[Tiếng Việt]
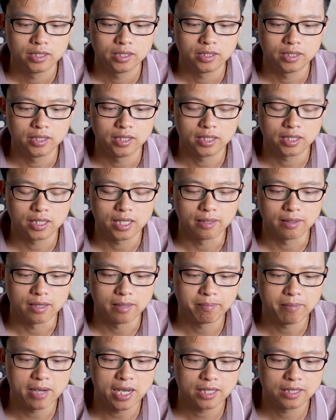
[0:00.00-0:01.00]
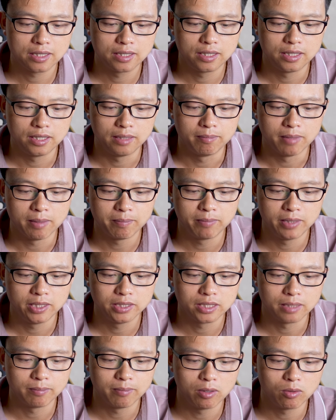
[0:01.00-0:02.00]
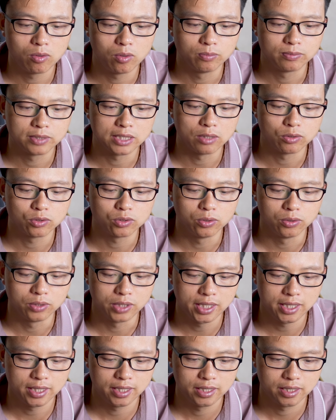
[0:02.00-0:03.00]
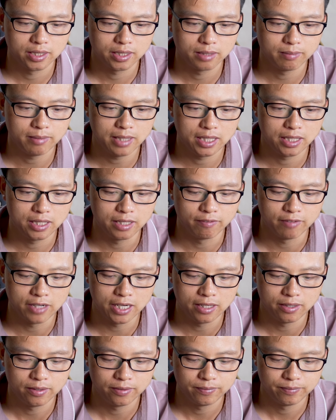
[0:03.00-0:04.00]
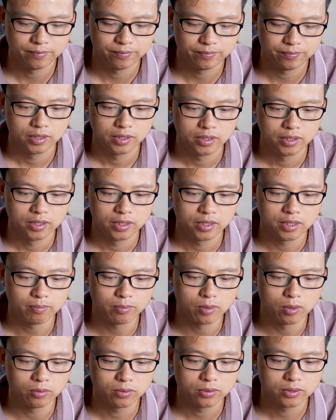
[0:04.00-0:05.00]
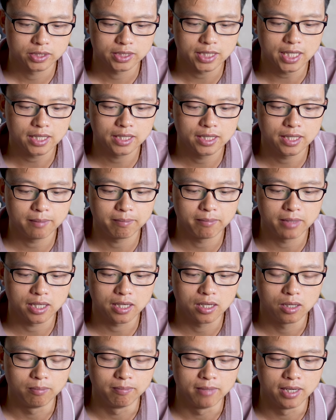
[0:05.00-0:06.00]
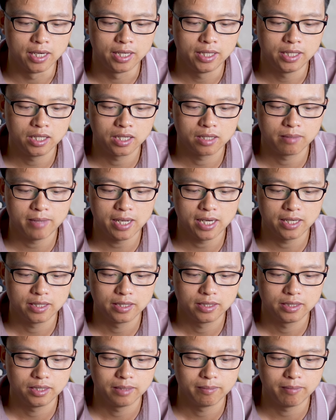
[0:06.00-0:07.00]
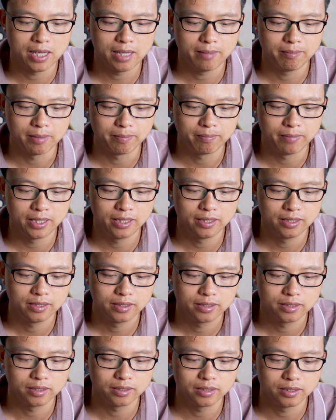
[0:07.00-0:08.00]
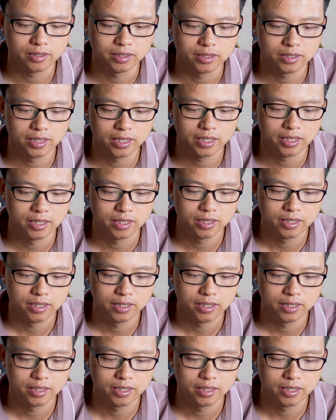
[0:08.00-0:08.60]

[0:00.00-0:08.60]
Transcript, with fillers: như là thẻ Napas thì mã pin sẽ bao gồm sáu số nhé. Các bạn điền vào. Tiếp tục xác nhận mật khẩu mới là các bạn nhập lại mã pin tương tự như trên.